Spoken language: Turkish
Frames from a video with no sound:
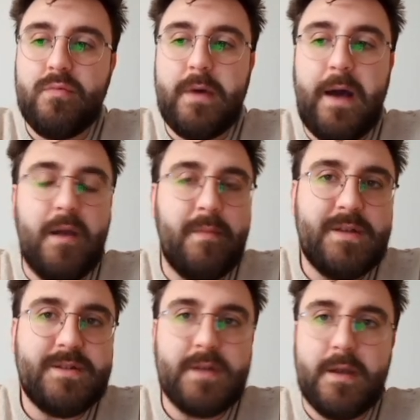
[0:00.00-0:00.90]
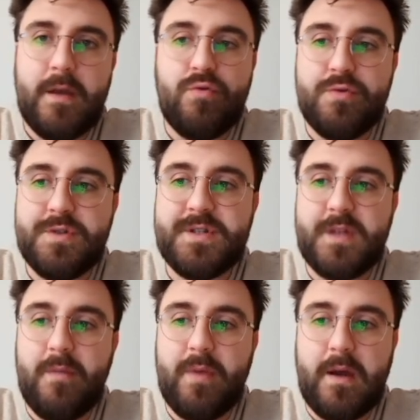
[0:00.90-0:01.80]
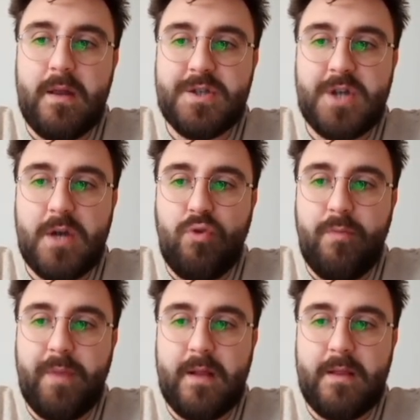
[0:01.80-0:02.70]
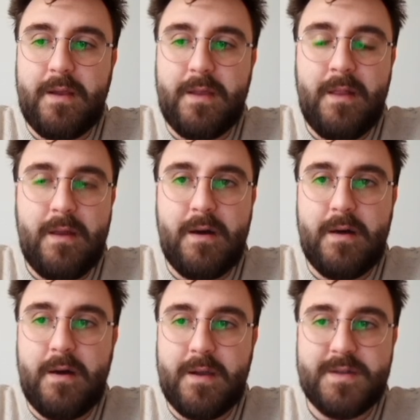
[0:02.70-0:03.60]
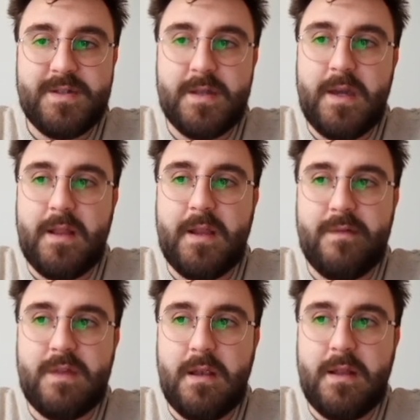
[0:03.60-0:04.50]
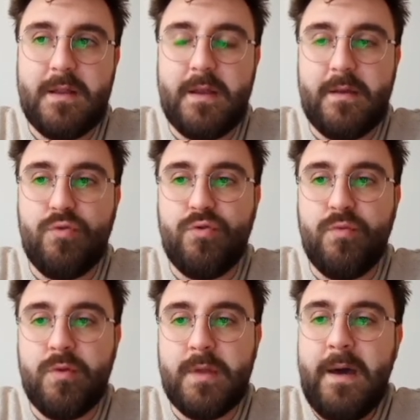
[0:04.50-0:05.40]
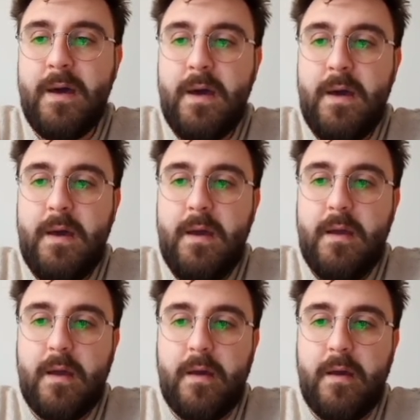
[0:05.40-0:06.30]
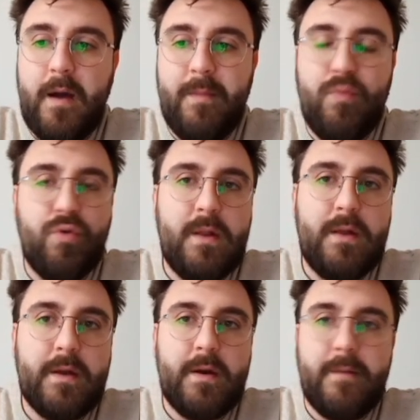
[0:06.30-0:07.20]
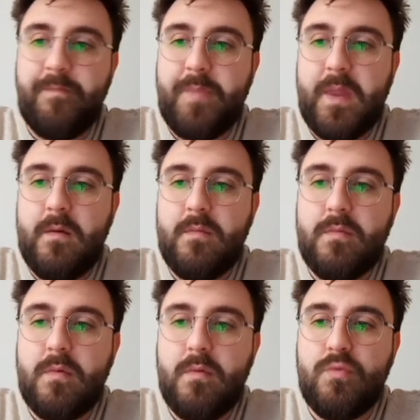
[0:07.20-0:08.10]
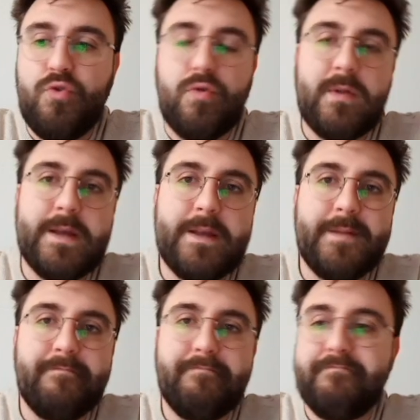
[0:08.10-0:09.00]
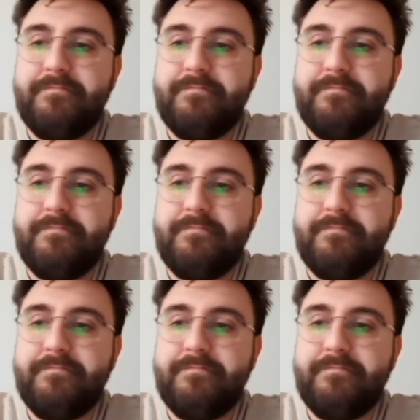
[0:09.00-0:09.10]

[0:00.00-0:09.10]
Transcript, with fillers: Ermenistan'a, Gürcistan'a bırakılacak topraklardan e, arasında itiraf devletleri güdümünde e, ama buraları Türklerin